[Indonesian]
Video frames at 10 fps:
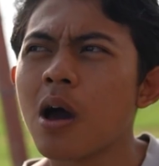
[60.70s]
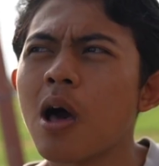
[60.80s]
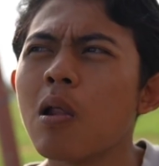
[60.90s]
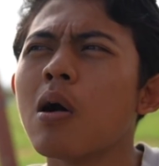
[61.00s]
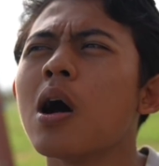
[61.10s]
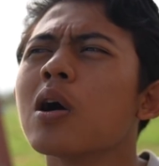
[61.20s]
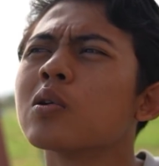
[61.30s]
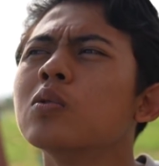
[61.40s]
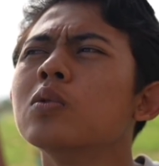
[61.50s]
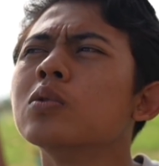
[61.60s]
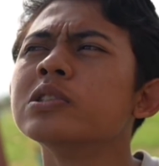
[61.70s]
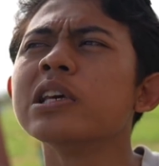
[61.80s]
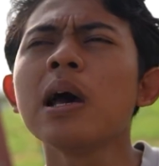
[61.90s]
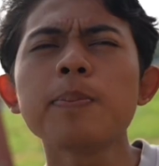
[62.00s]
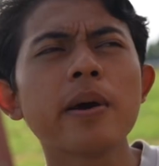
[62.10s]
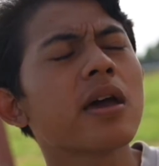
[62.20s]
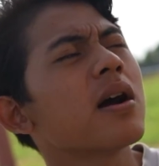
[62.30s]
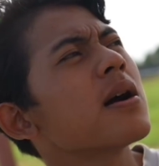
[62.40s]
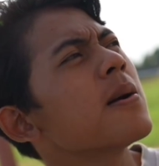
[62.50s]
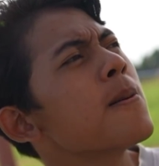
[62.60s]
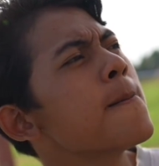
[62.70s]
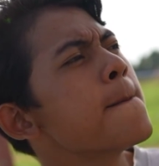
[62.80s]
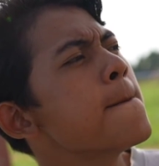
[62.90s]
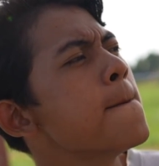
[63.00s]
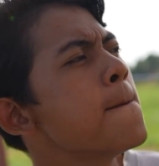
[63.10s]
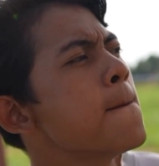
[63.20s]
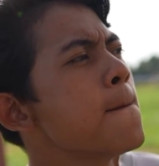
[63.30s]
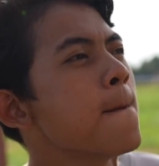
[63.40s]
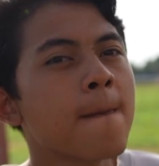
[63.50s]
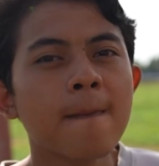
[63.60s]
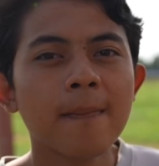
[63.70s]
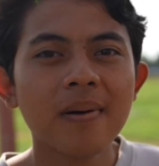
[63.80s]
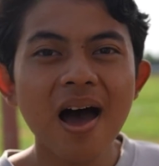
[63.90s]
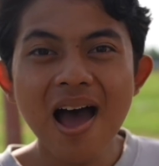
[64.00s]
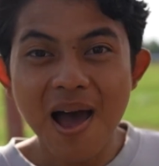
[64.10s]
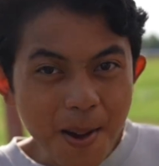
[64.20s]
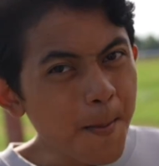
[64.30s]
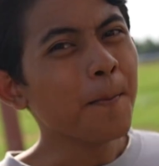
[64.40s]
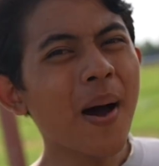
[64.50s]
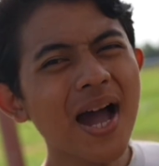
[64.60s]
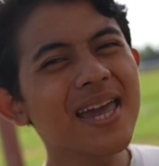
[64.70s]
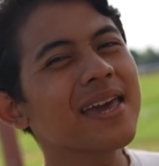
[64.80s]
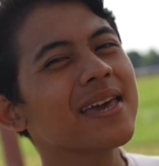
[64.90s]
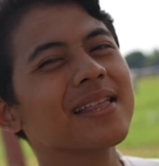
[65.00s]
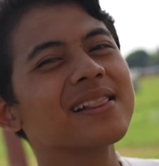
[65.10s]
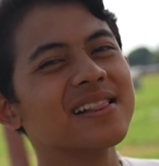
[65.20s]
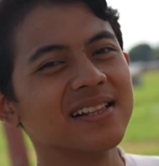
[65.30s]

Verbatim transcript: kalau aku siapa ya? Hmm. Hah, Mail.